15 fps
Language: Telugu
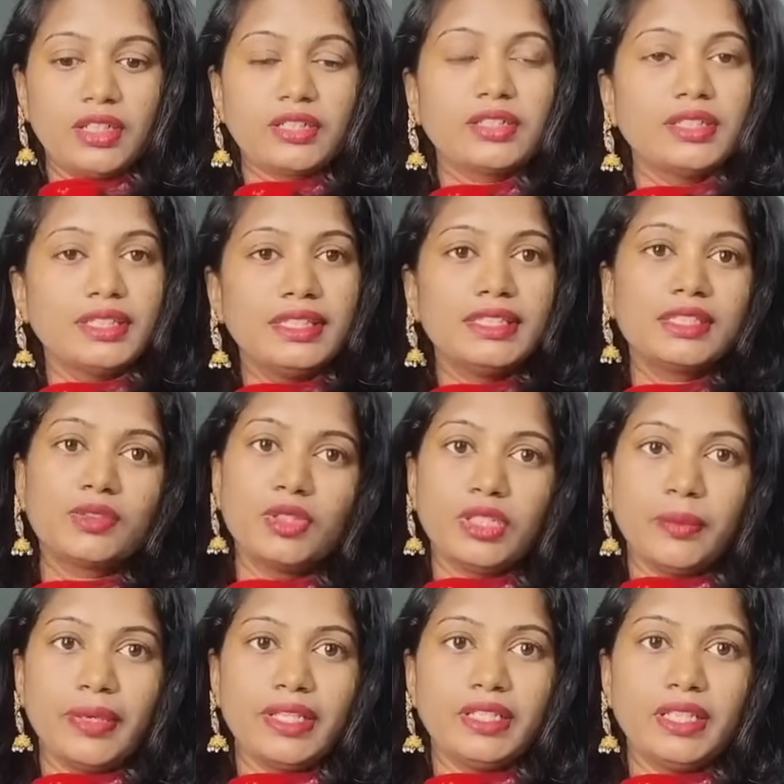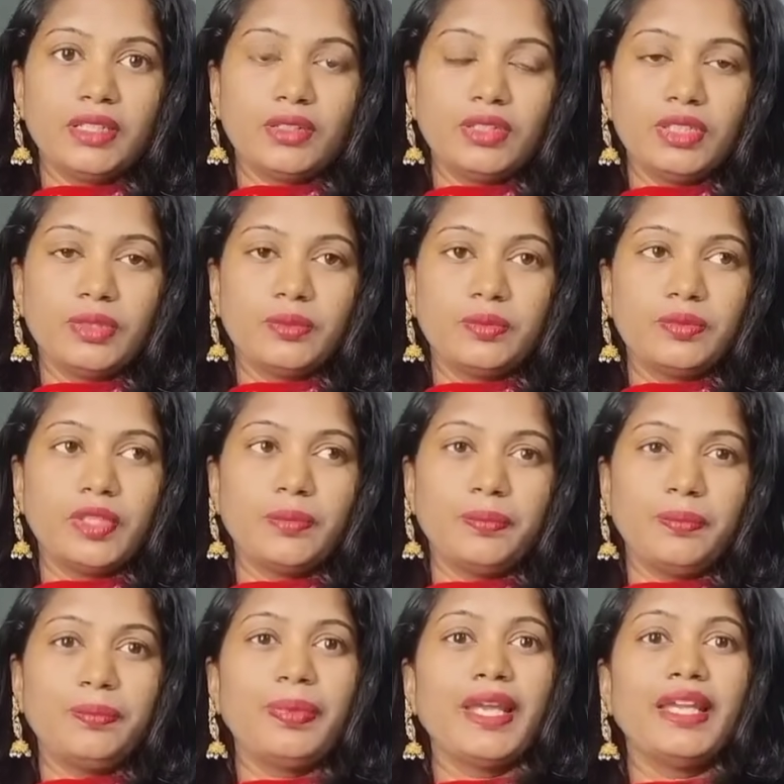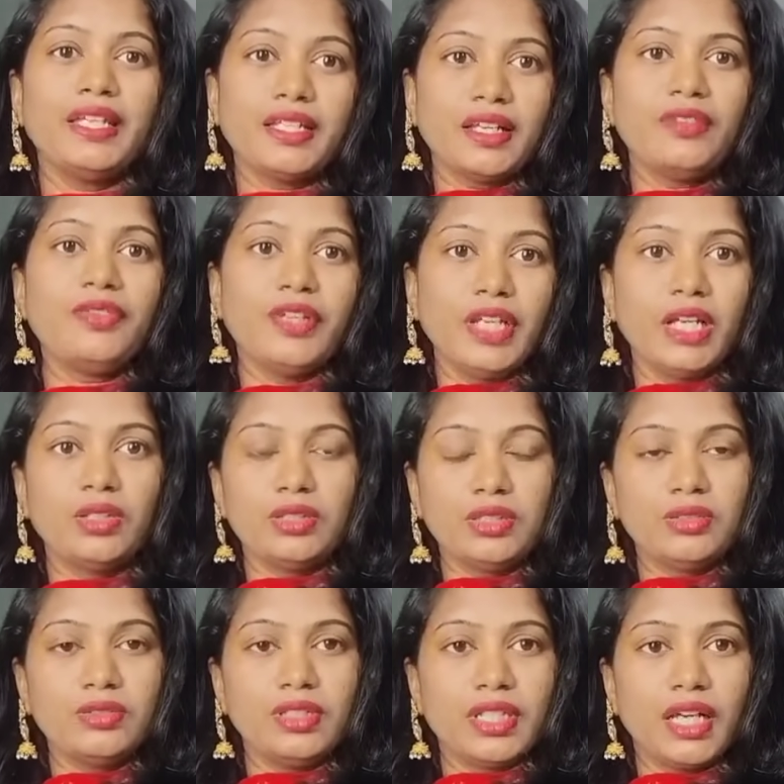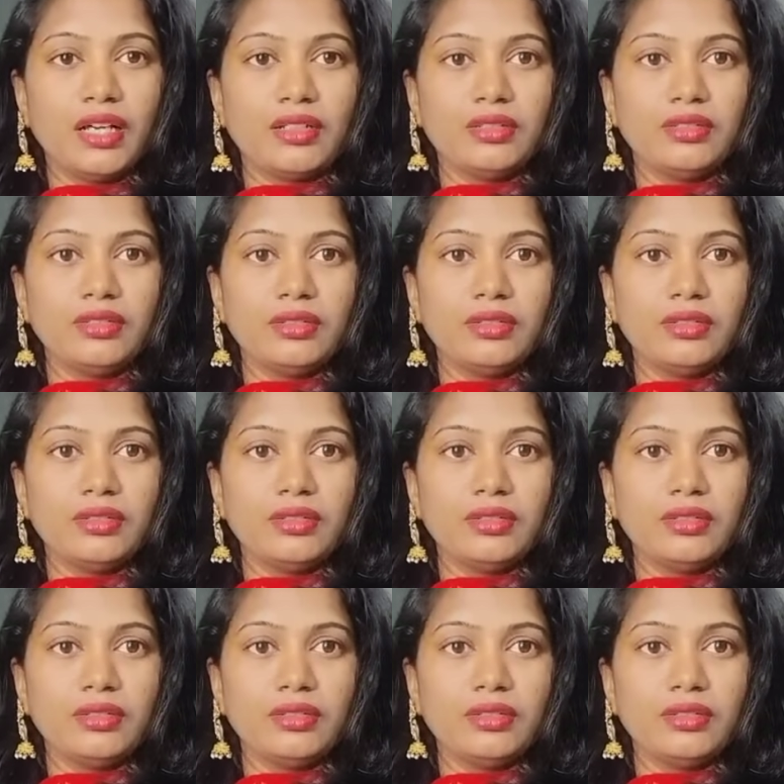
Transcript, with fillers: గర్ల్స్ కొంతమంది కొంచెం పెయిన్గా ఫీల్ అవుతూ ఉంటారు